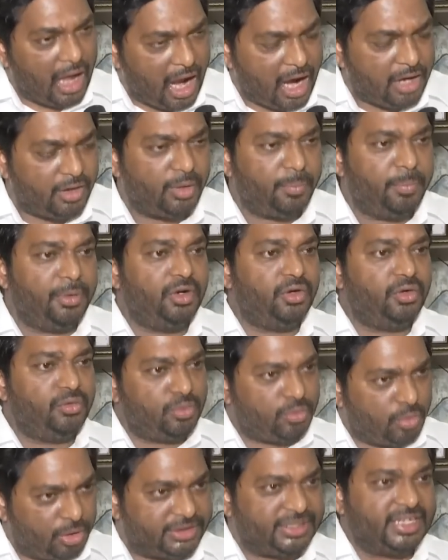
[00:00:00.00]
ఆ డబ్బులు
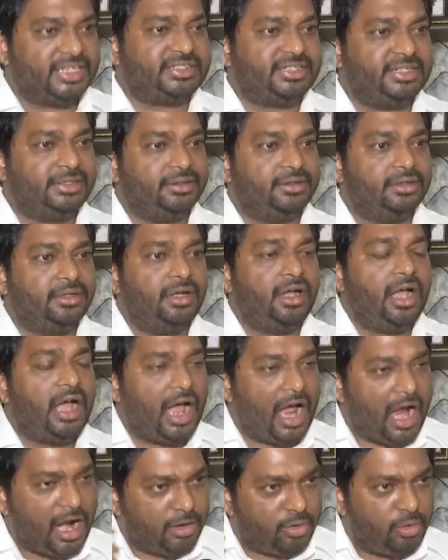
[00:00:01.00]
నువ్వు కొట్టేసి
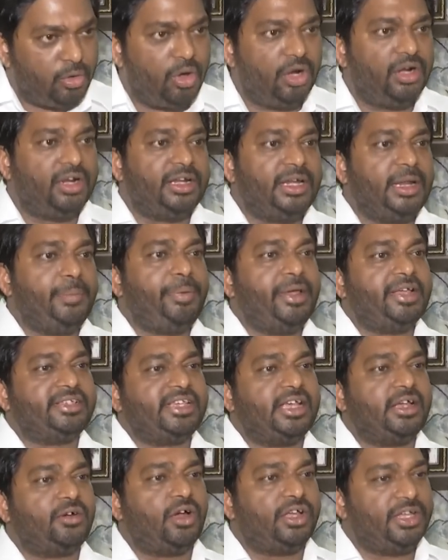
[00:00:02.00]
ఆ లోన్లు రీపే
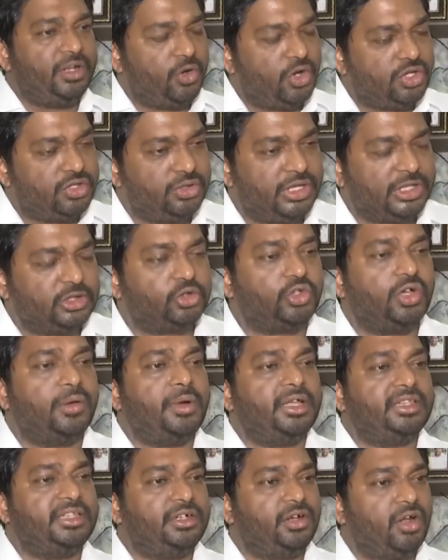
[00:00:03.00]
చేయక ఈరోజు
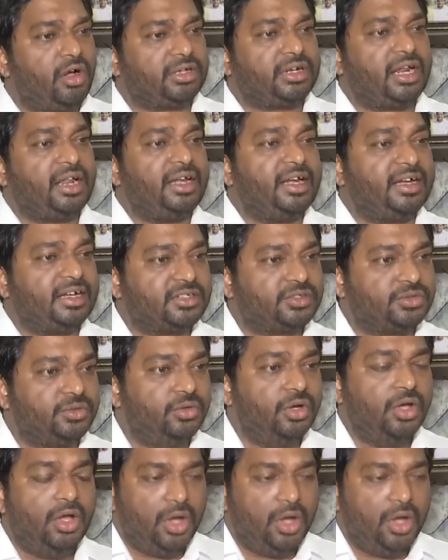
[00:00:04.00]
ఎంతోమంది డోక్రా లీడర్స్